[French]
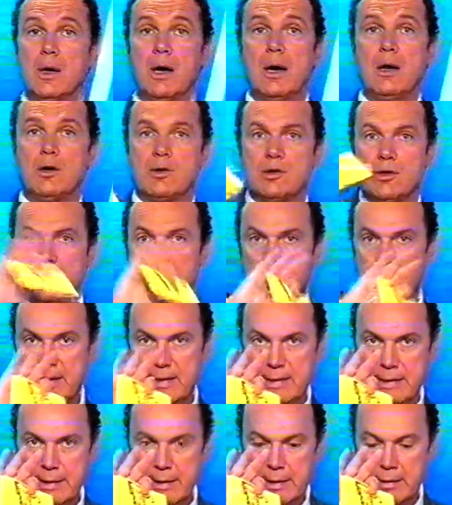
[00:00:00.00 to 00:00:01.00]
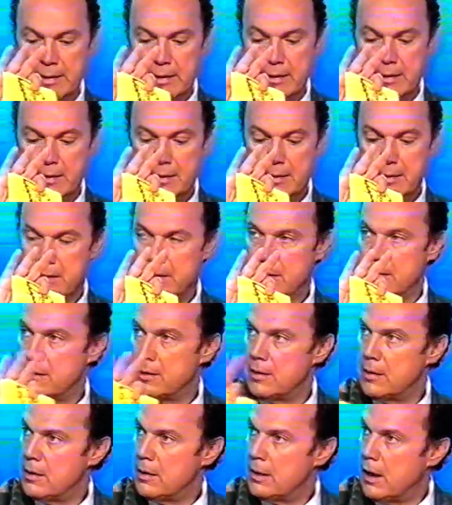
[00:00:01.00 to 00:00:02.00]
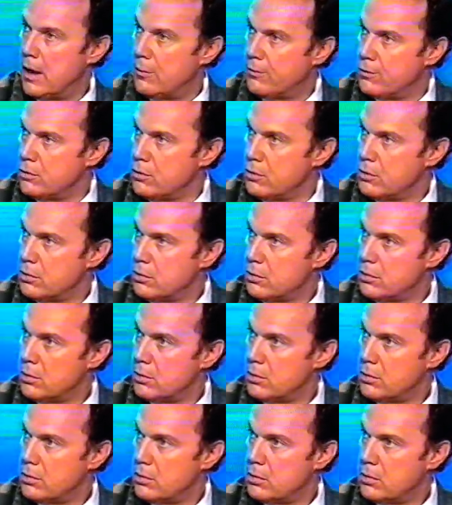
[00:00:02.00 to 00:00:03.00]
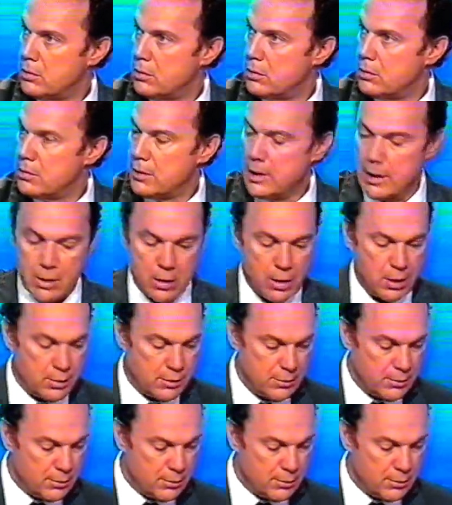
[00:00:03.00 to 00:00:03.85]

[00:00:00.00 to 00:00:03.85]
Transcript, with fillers: Alors, santé médecine, à vous. Je prends la main. D'accord.